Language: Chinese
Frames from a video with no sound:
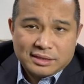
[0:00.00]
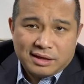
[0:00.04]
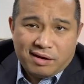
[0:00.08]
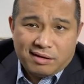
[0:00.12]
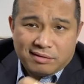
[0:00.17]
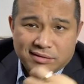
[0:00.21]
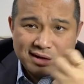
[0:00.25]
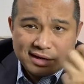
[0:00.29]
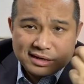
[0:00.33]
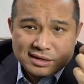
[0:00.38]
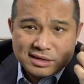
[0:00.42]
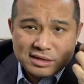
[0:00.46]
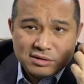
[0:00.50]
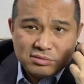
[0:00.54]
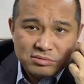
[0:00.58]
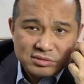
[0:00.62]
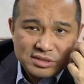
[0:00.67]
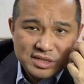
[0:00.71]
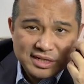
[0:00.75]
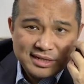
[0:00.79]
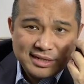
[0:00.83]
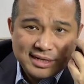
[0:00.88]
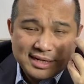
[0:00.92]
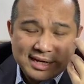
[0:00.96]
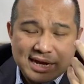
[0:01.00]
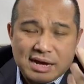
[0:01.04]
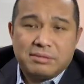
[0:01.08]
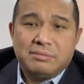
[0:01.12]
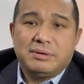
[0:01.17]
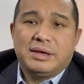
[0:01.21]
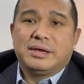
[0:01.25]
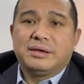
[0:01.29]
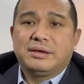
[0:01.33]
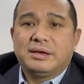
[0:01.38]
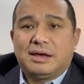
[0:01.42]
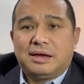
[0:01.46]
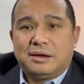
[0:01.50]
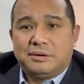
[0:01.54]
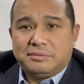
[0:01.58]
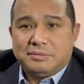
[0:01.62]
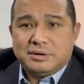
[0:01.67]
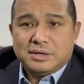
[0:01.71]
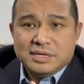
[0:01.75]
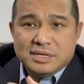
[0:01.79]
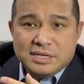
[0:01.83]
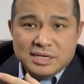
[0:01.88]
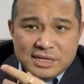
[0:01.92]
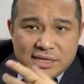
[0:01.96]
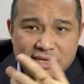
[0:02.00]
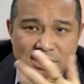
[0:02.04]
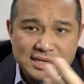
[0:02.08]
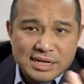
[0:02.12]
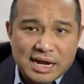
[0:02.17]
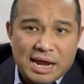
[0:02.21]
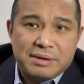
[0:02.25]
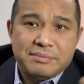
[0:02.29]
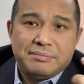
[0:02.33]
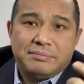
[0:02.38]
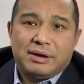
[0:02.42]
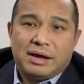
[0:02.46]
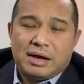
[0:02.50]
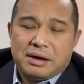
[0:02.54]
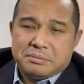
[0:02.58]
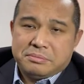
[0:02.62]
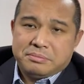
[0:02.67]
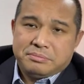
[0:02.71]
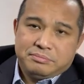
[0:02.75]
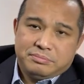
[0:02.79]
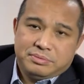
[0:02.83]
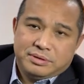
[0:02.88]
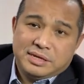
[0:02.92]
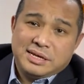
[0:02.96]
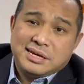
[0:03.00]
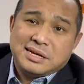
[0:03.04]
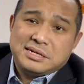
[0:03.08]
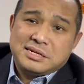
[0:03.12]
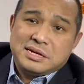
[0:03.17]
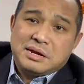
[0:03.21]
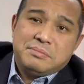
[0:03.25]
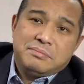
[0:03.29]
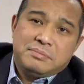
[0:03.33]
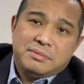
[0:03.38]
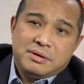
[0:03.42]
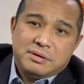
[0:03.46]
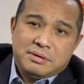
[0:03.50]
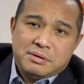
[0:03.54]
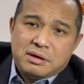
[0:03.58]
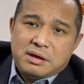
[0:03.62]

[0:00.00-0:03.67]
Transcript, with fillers: 到了客户经理岗位啊，我依然啊一个人。